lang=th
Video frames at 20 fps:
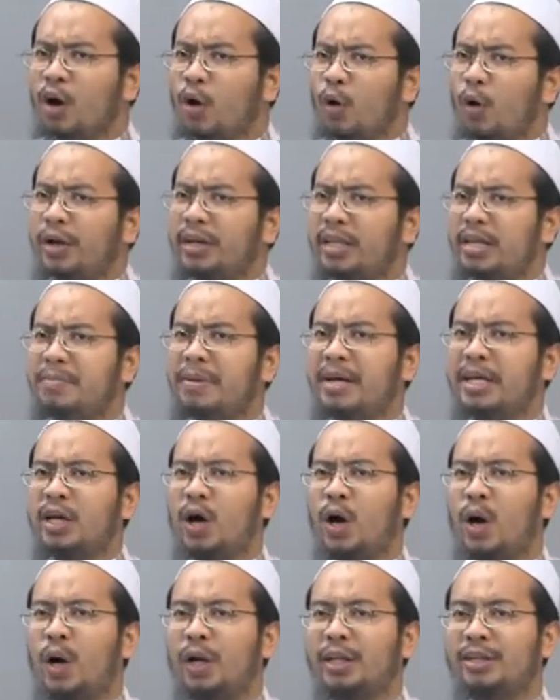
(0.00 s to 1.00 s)
คนที่ไม่
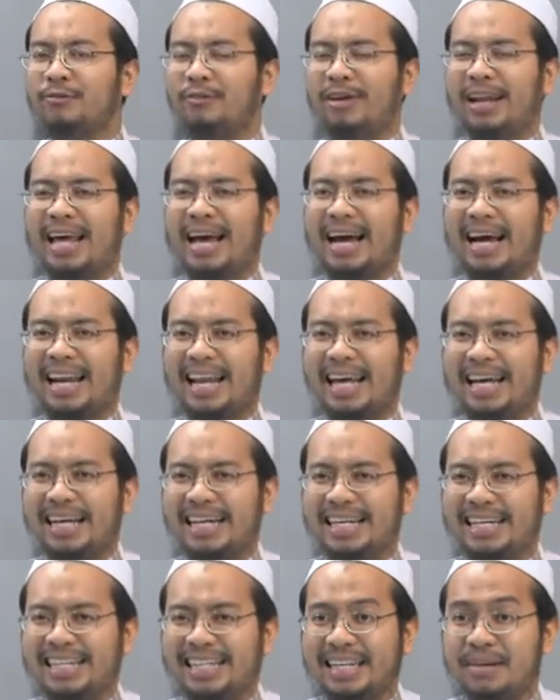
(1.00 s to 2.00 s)
นอนเวลากลาง
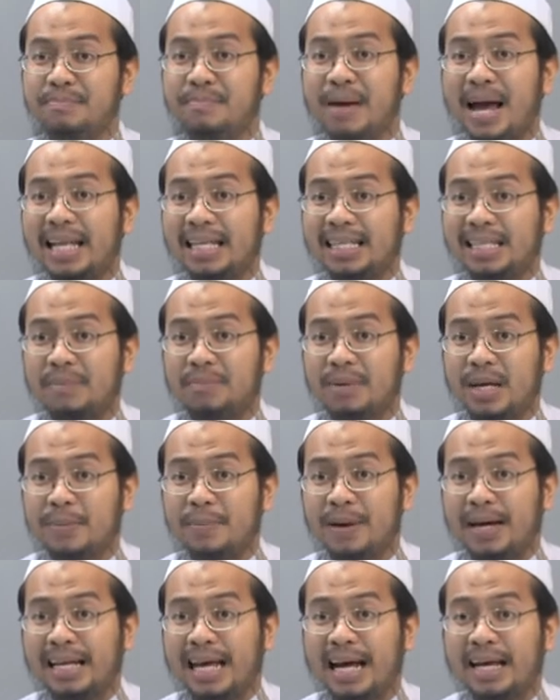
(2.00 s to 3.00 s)
คืน แม้จะทำ
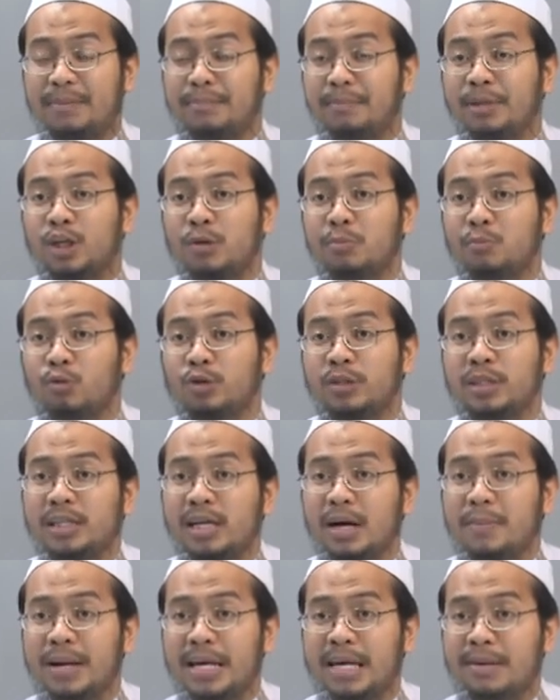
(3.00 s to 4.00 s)
อิบาดะไม่ต้องพูดถึง
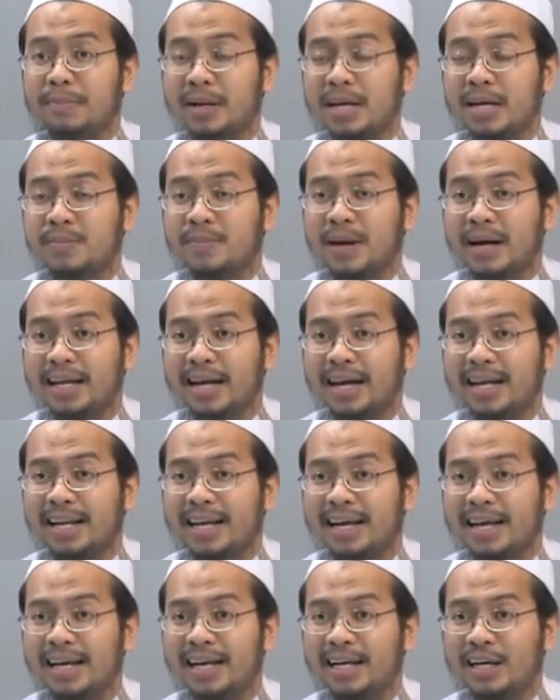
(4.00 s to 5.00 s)
เรื่องไม่ไม่อิบาดะ
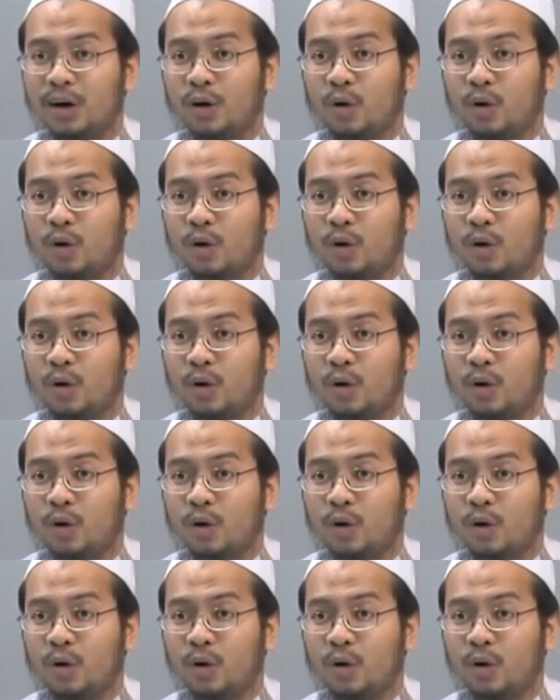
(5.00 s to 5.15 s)
นะฮะ